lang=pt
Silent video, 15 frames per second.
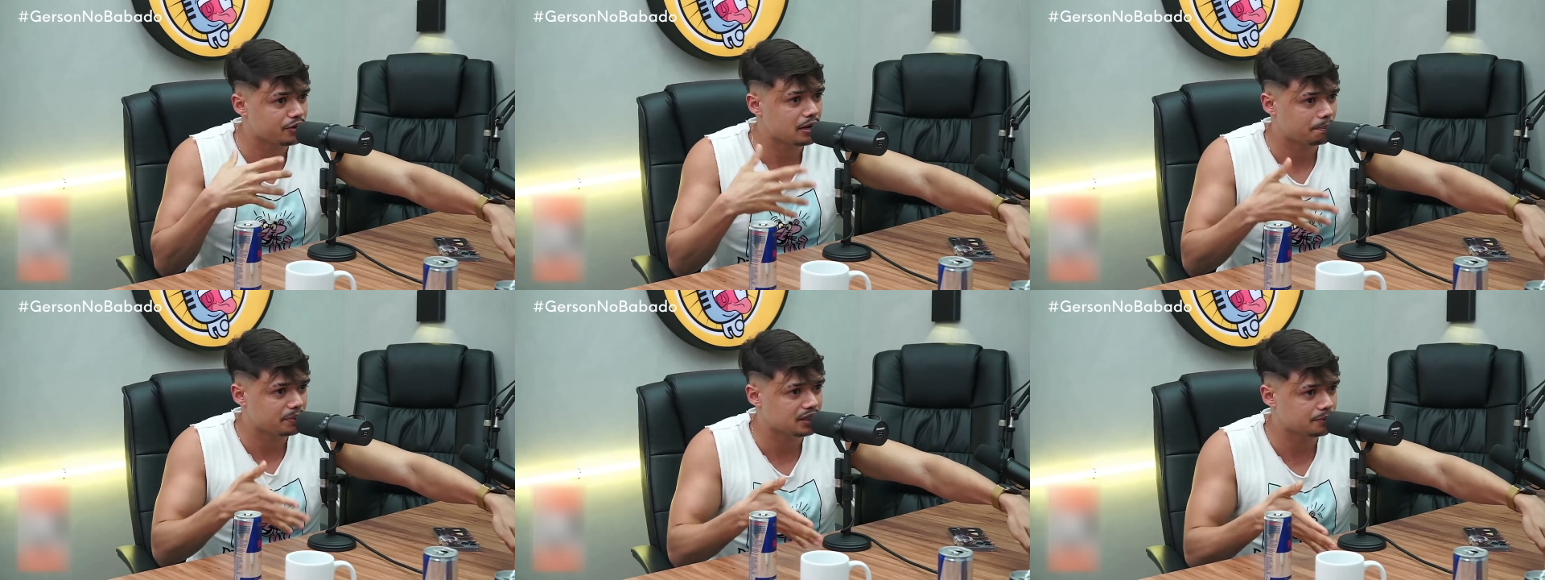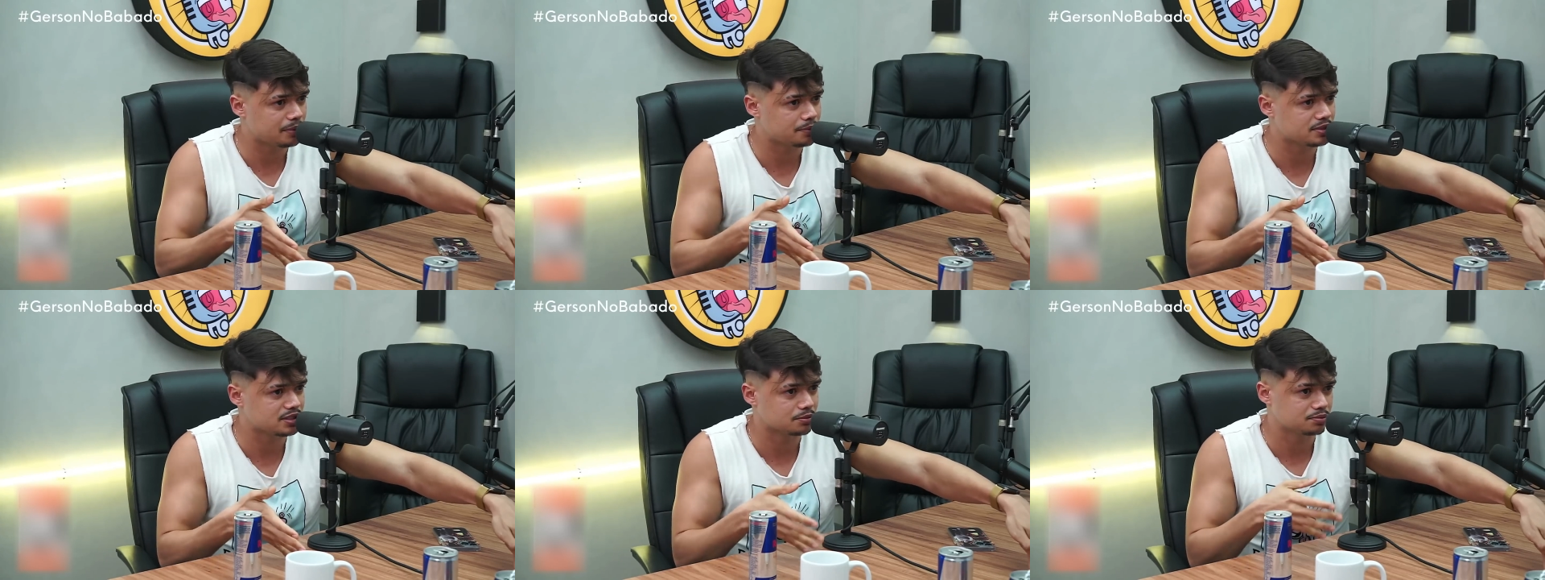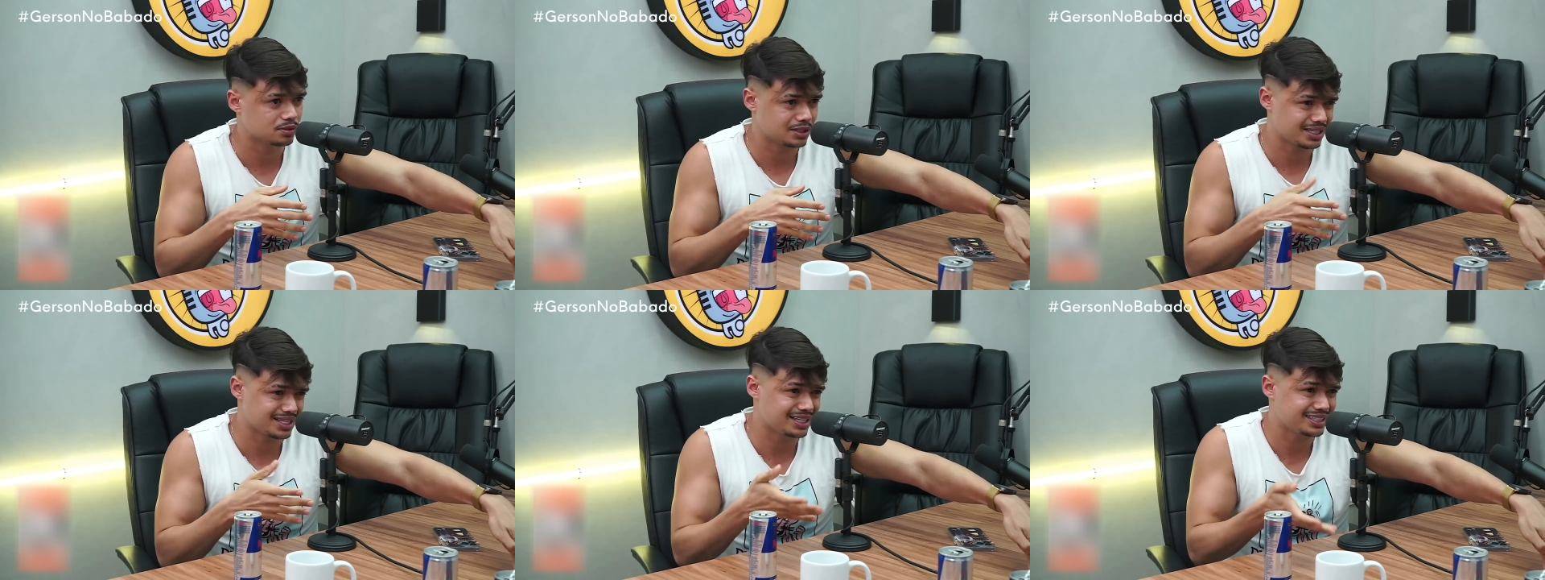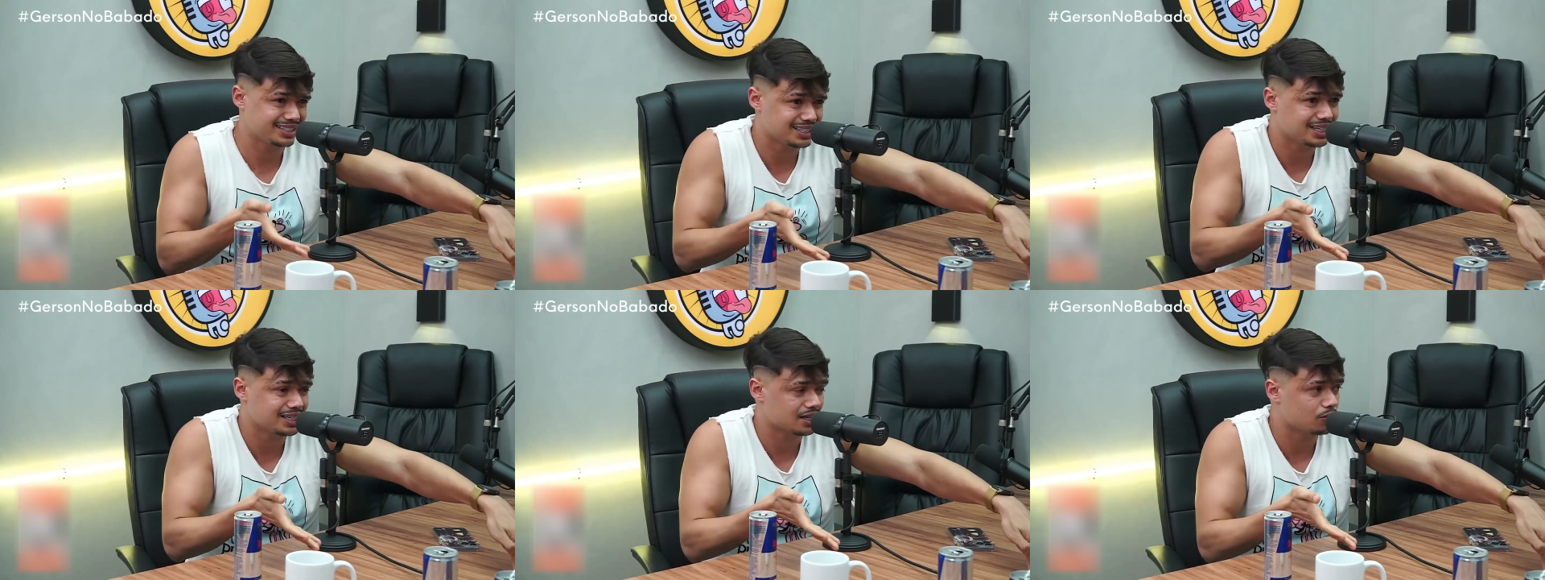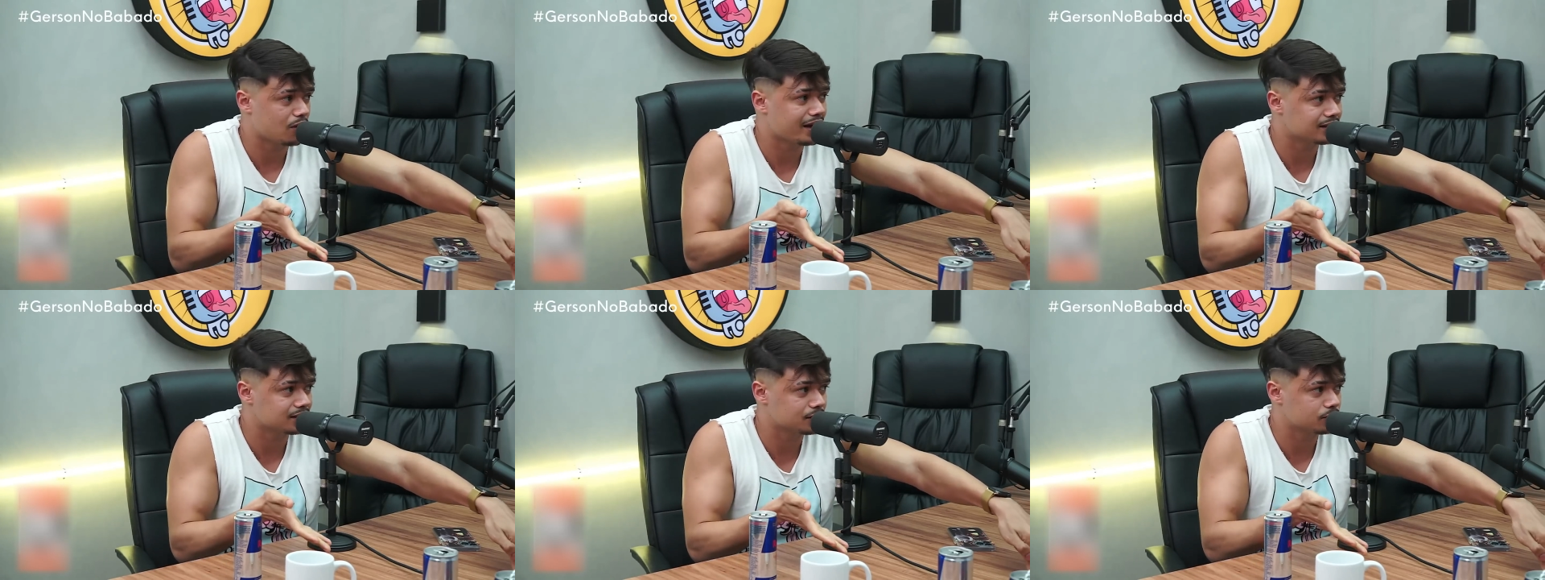eu ia pedir permissão, porque ali é
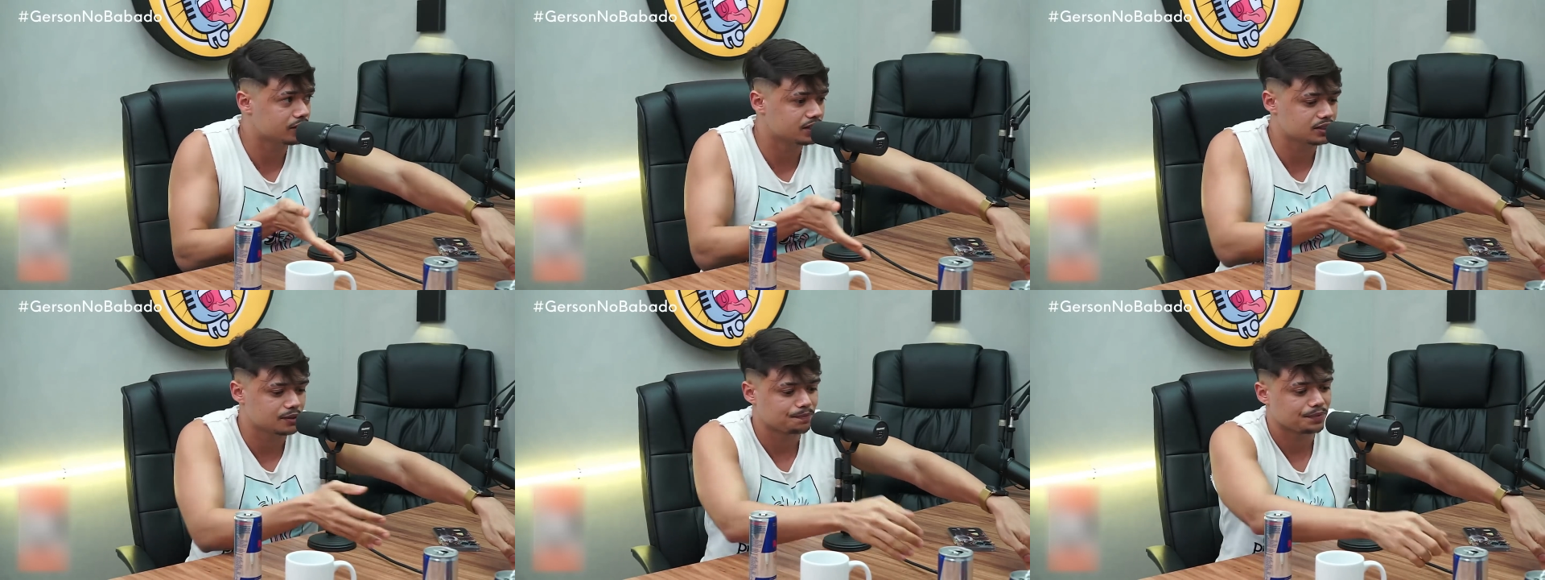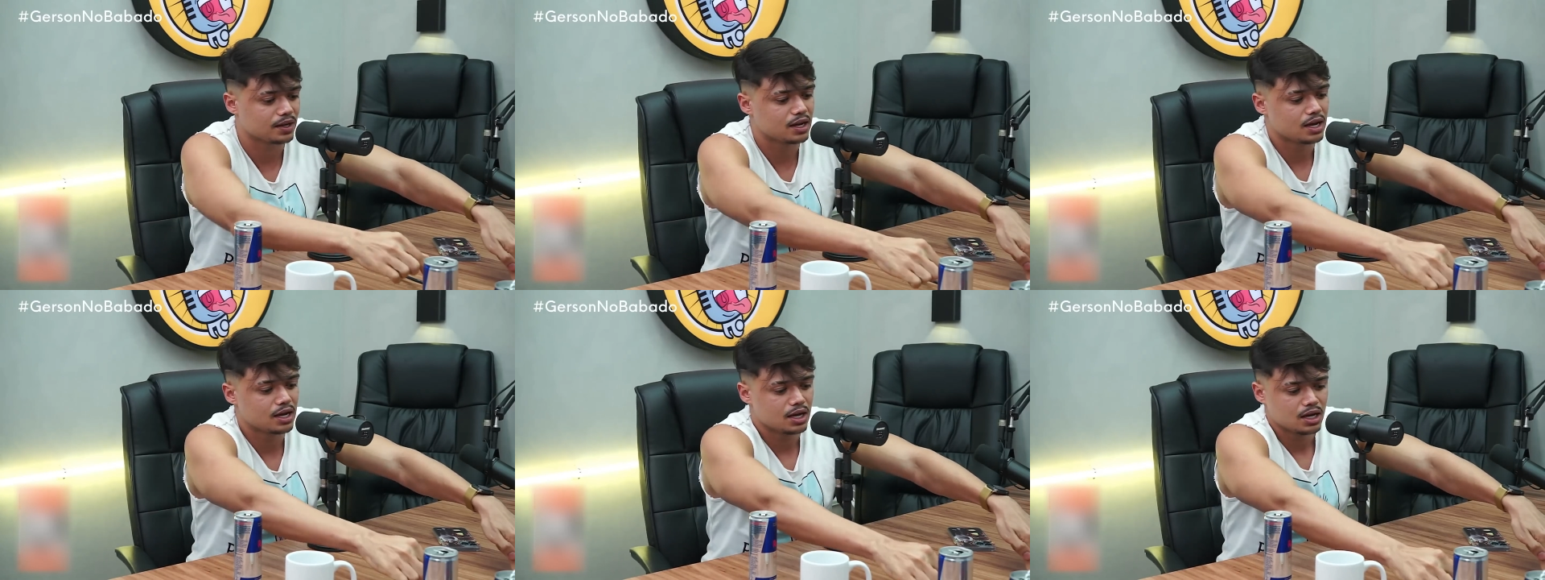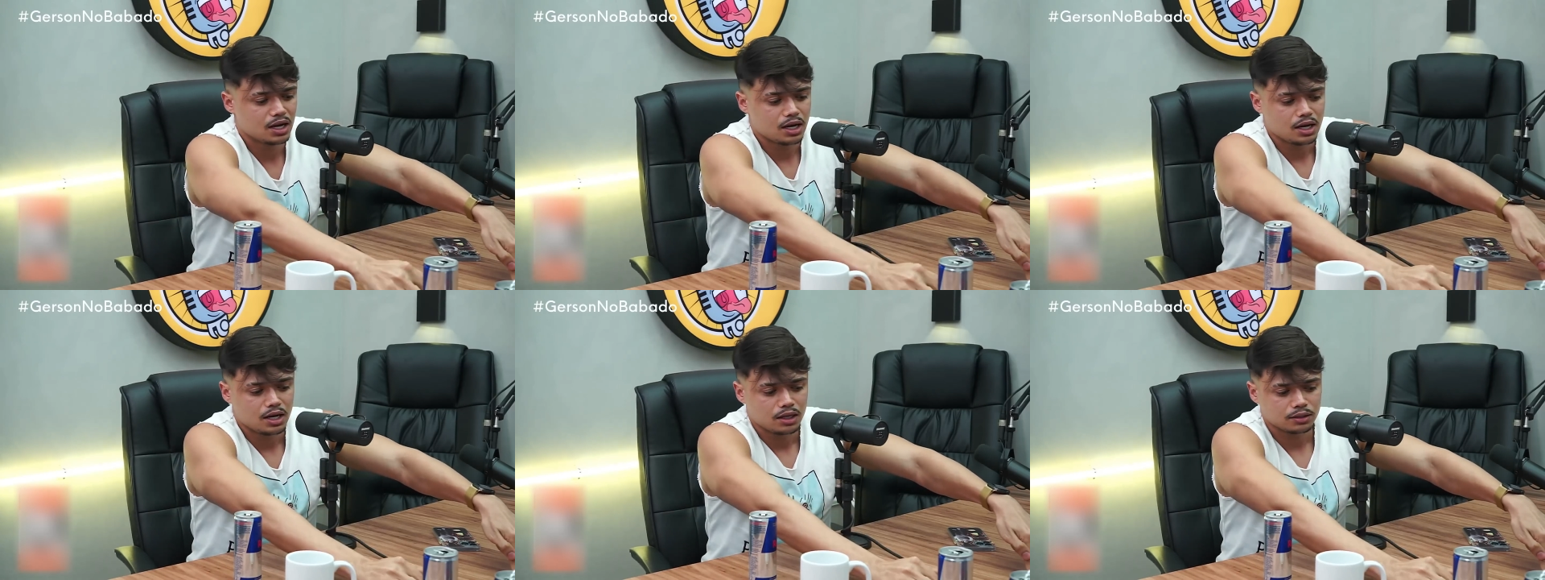uma área de segurança. Sim, sim.